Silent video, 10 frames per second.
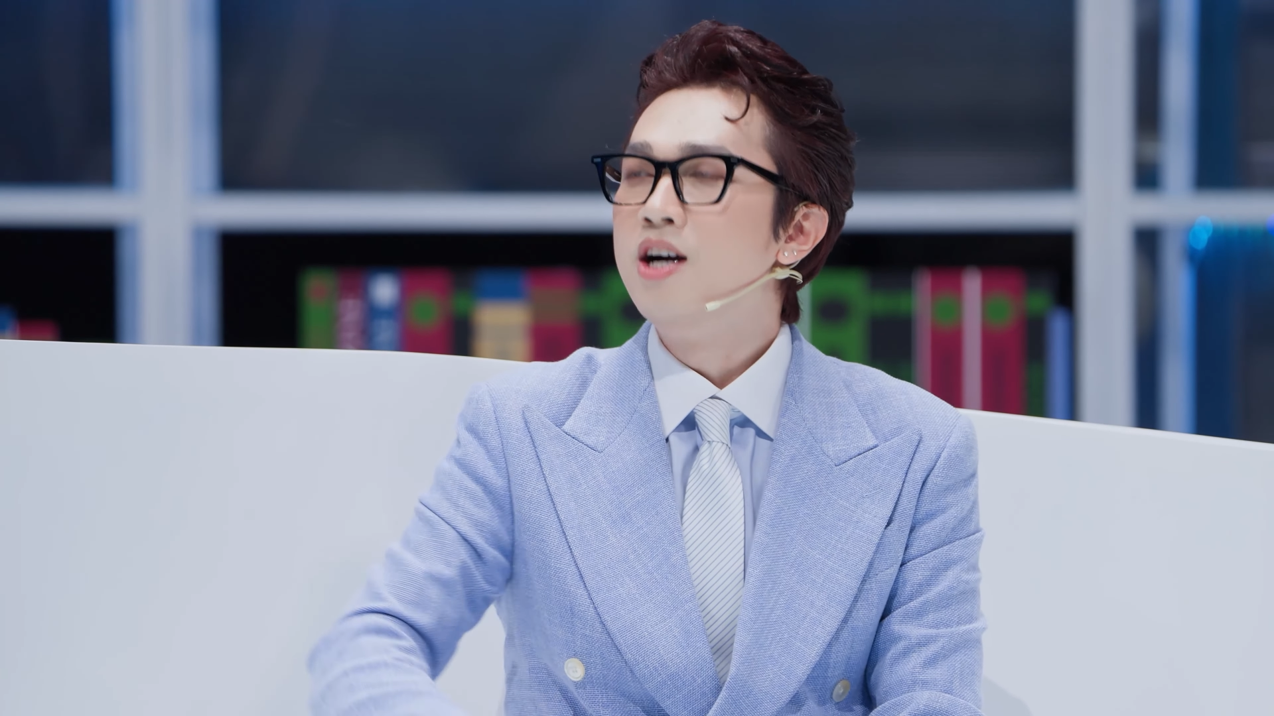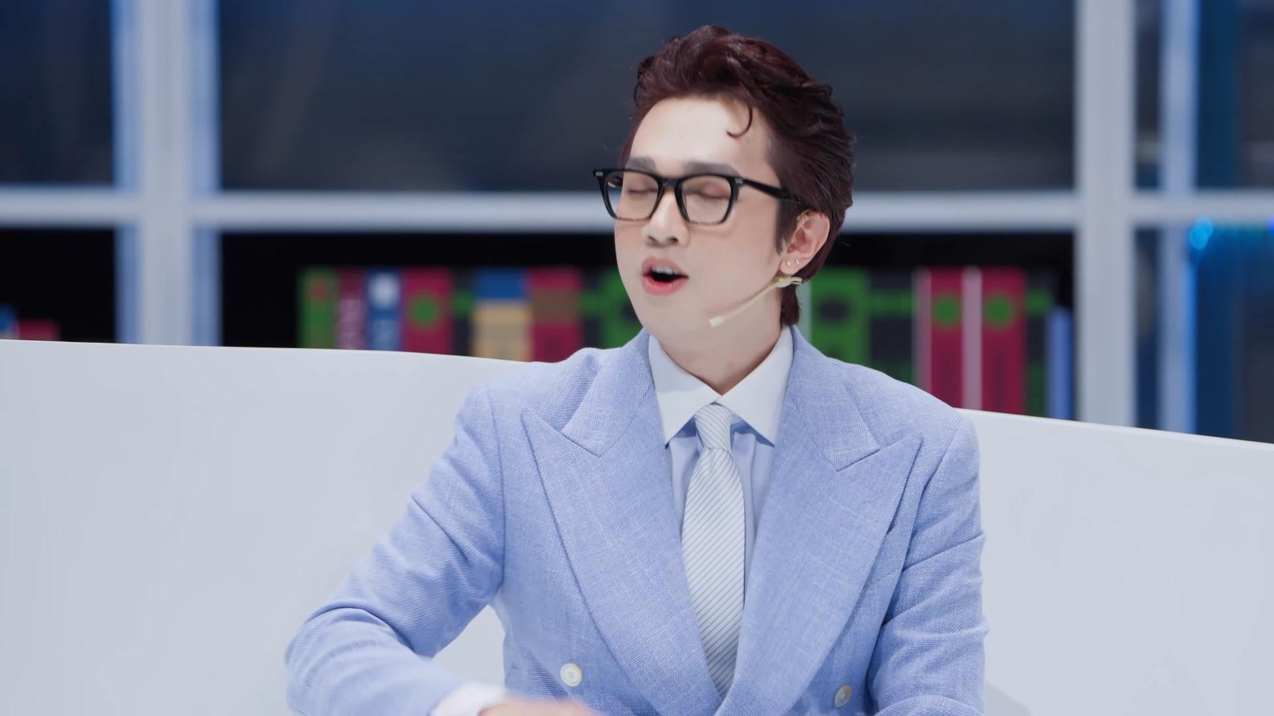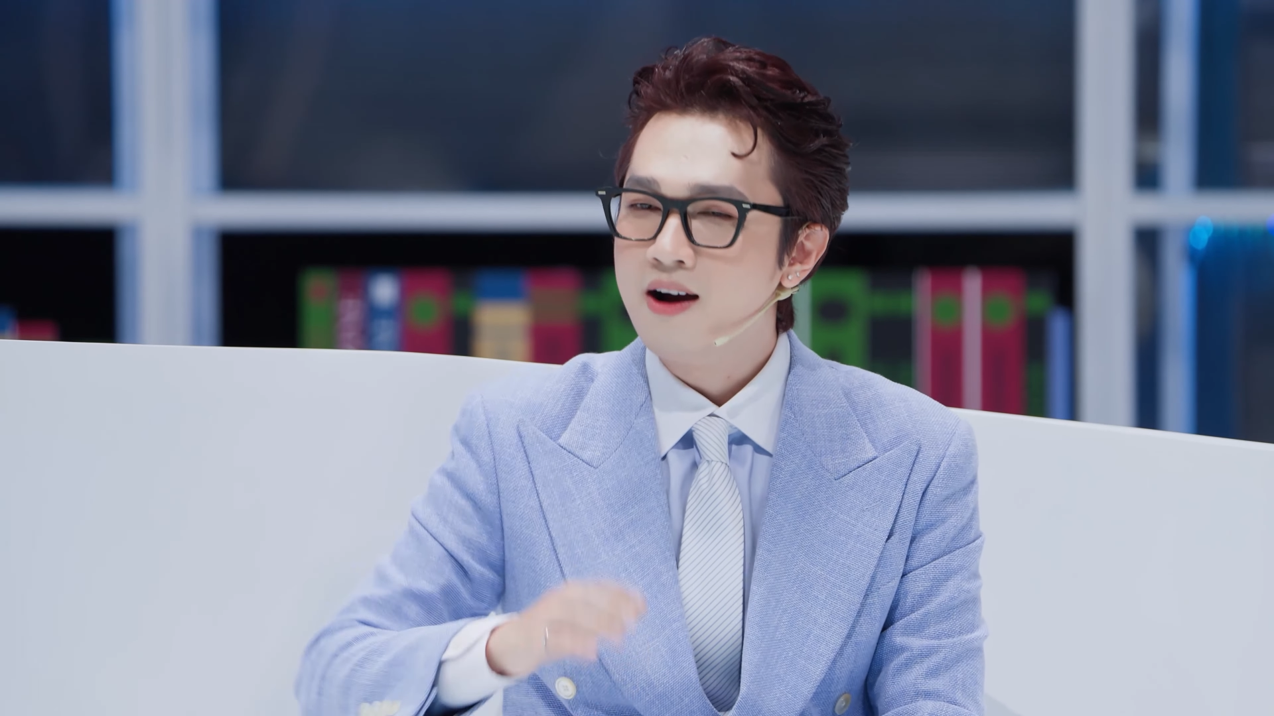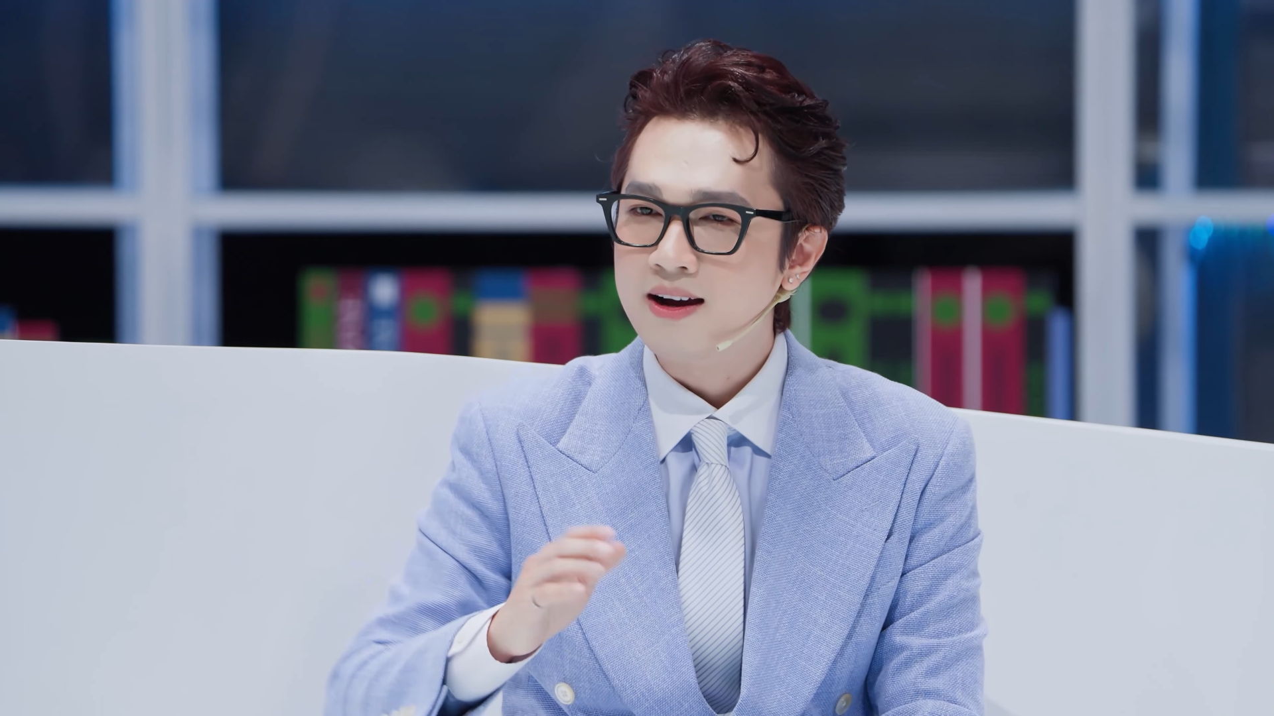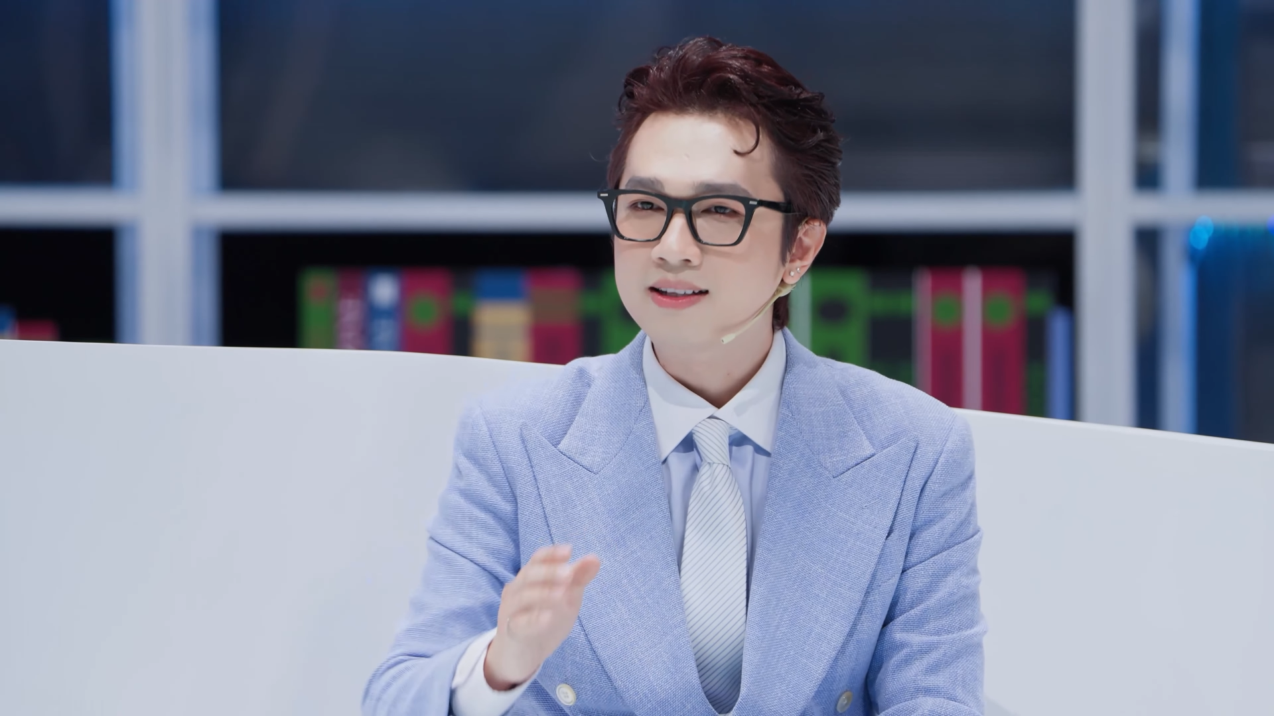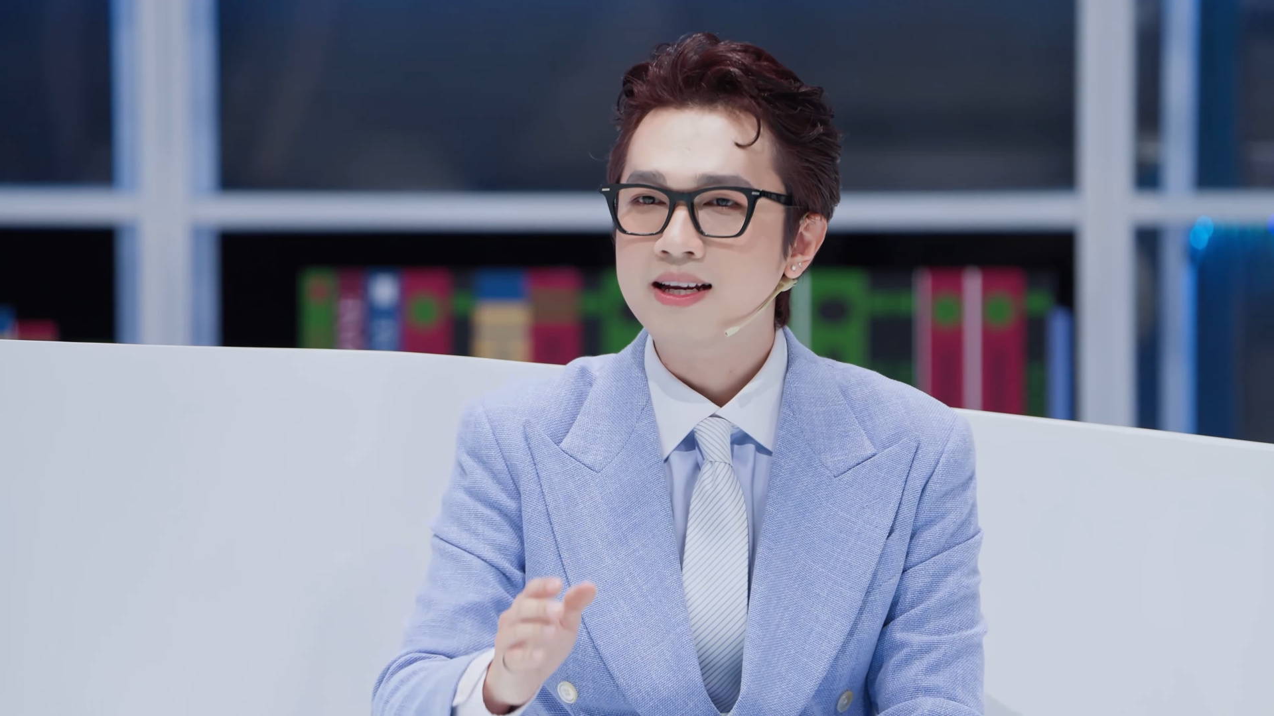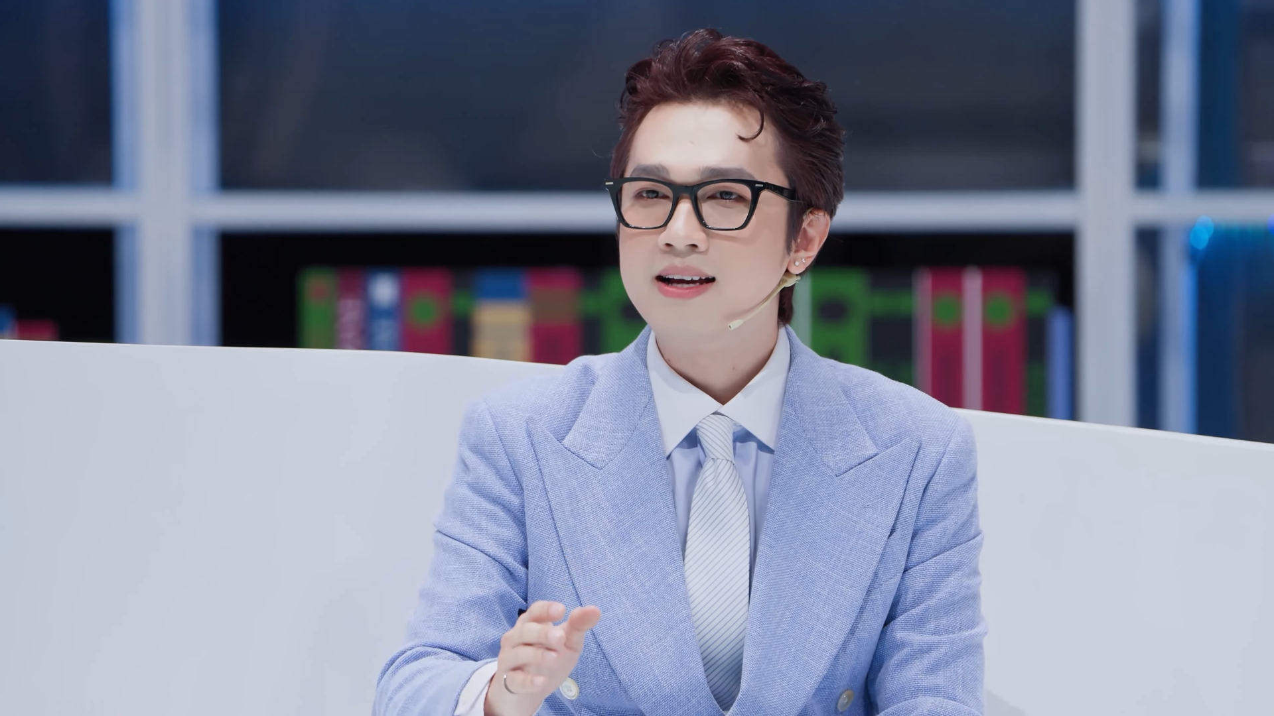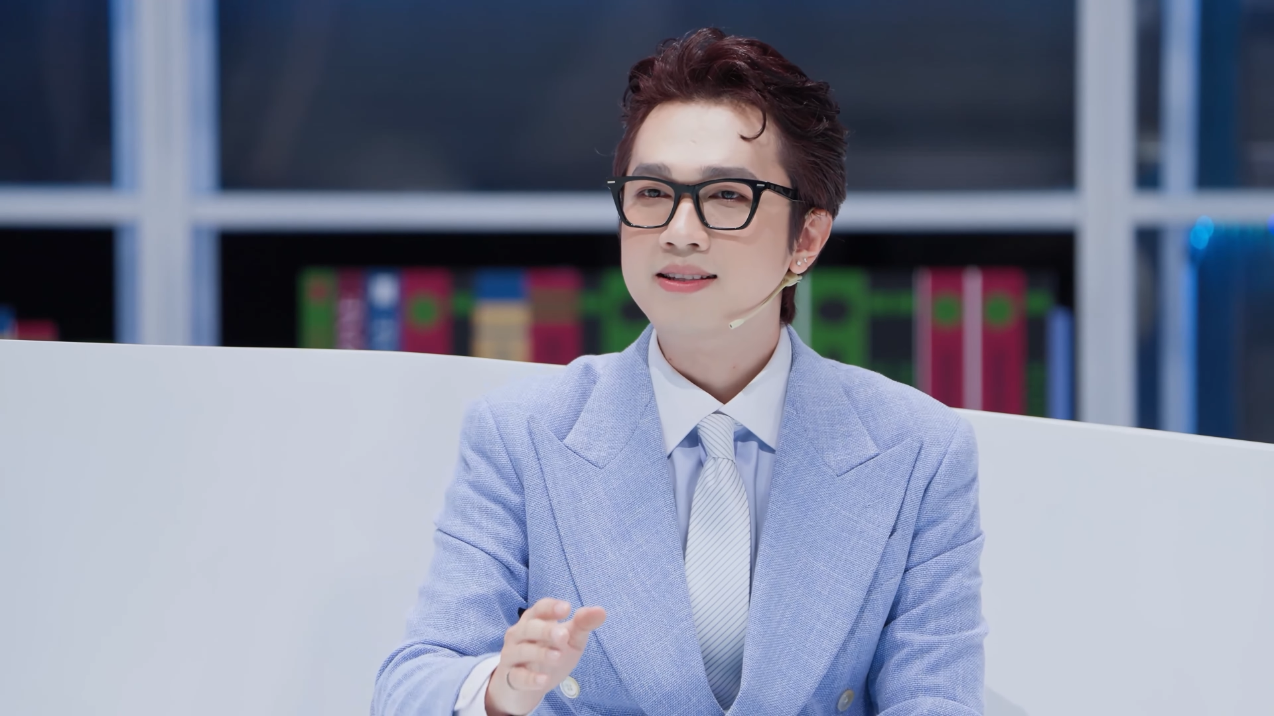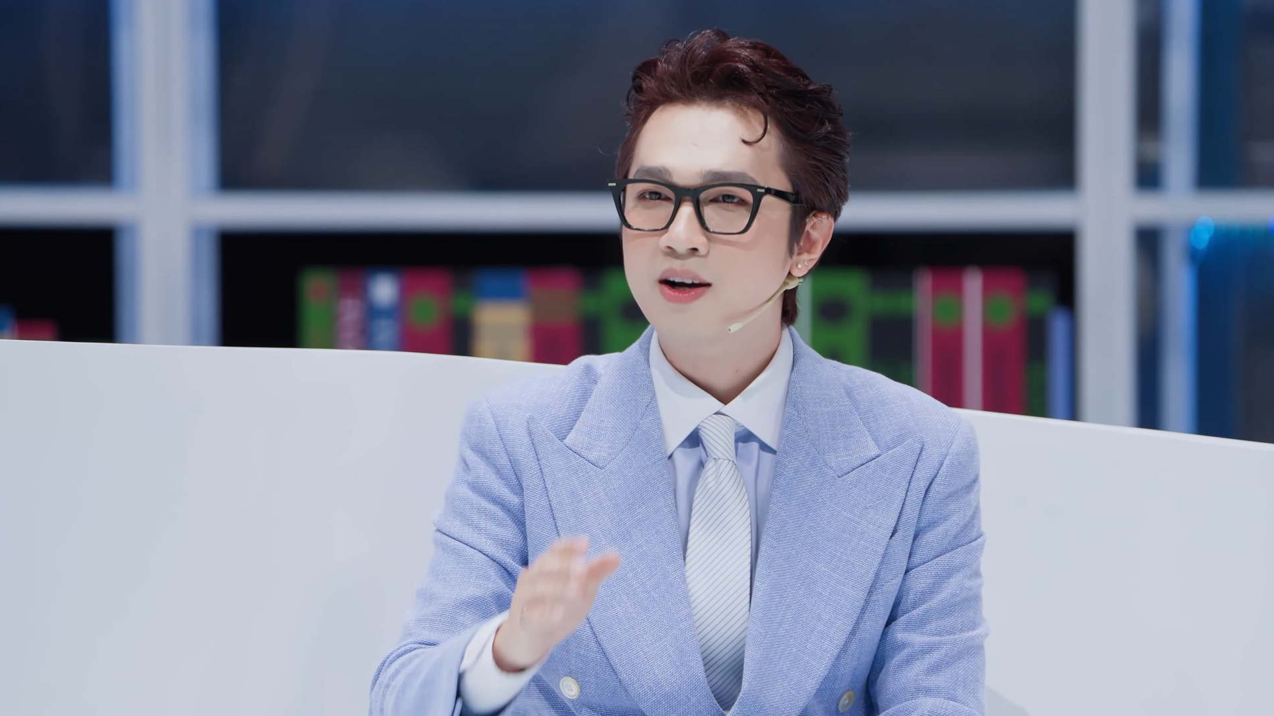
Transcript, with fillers: hoặc là